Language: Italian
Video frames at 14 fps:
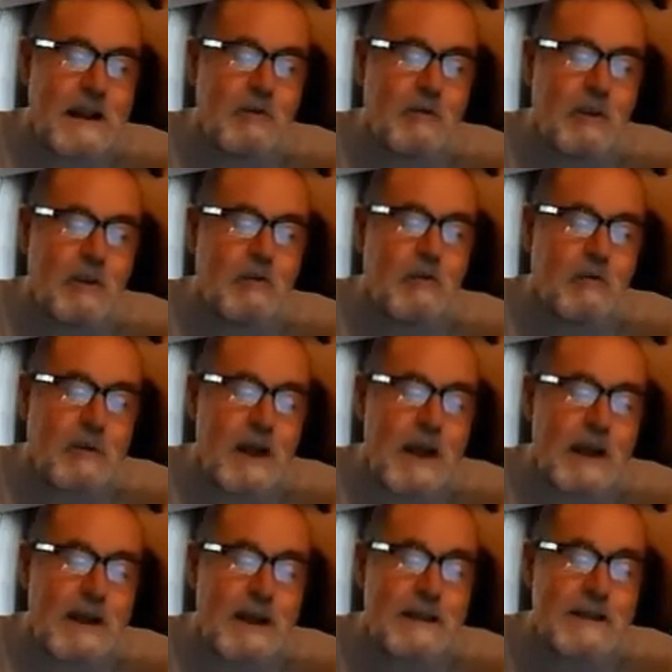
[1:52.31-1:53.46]
della regione
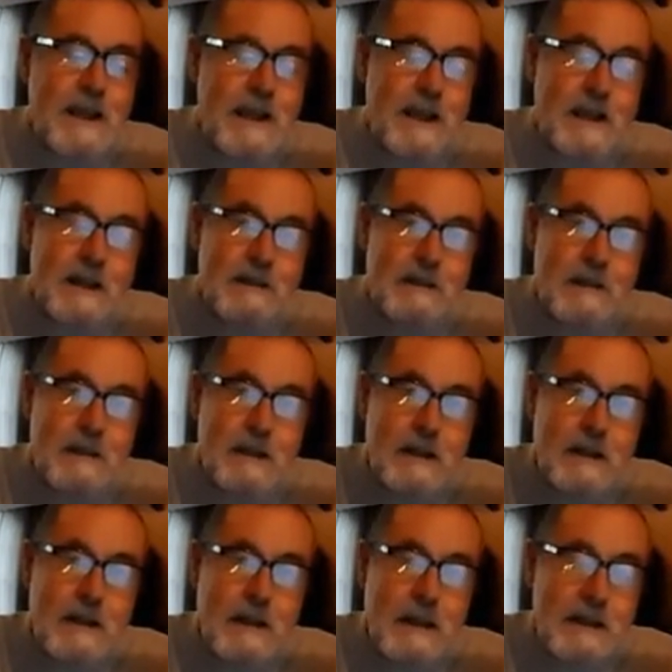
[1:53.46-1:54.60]
toscana, ieri,
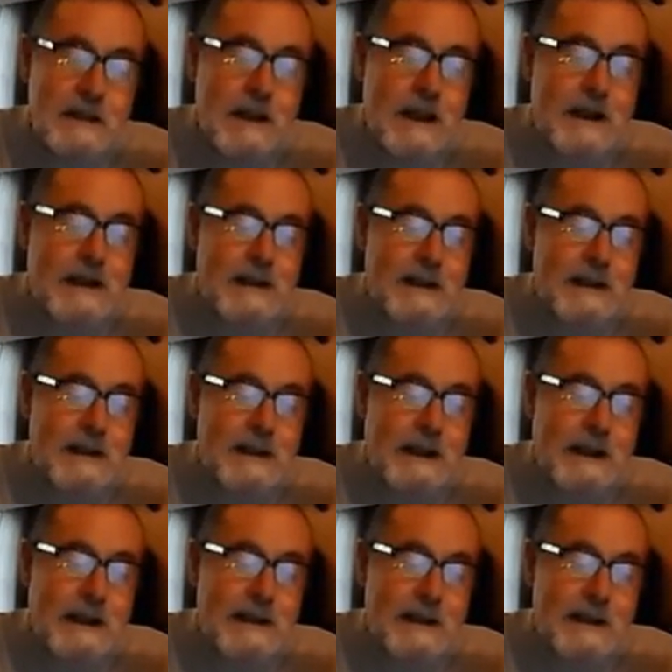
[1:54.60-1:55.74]
nella,
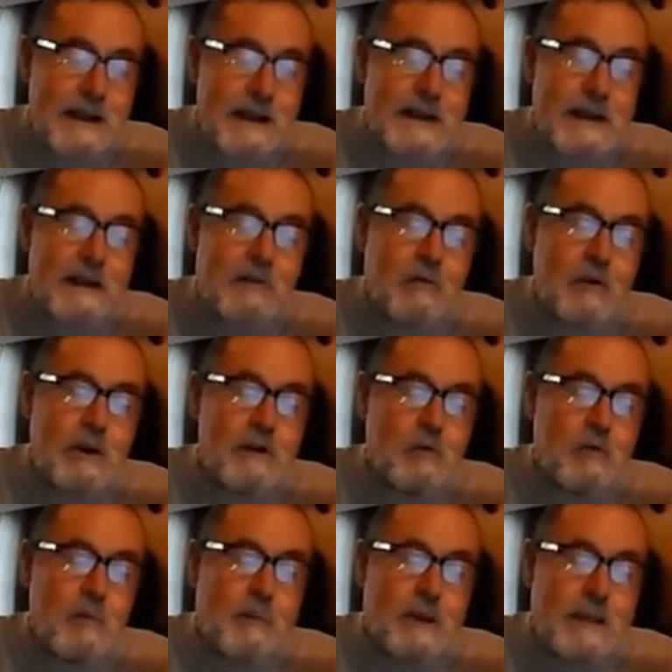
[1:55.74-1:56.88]
nella, nella direzione
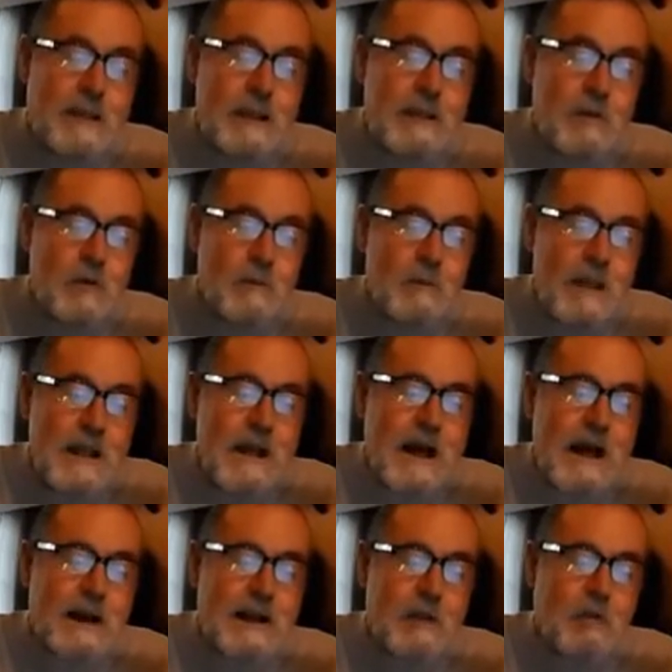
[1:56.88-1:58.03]
del suo partito,
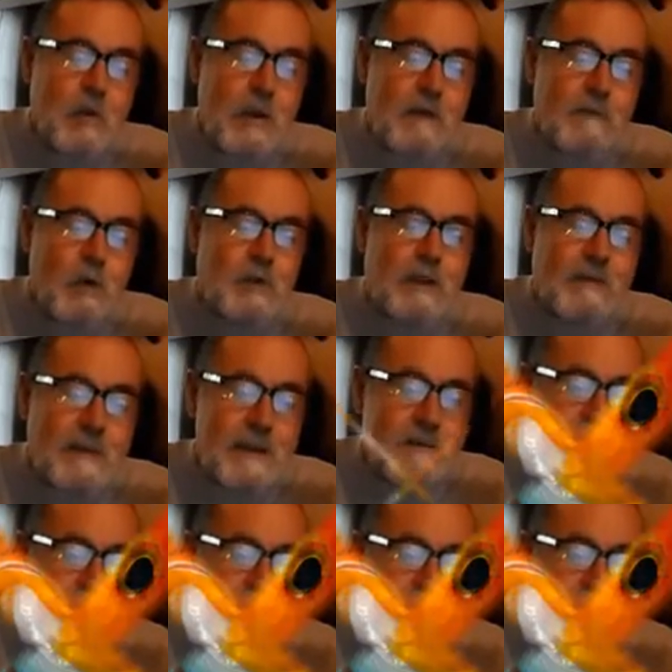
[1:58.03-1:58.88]
ha detto che vota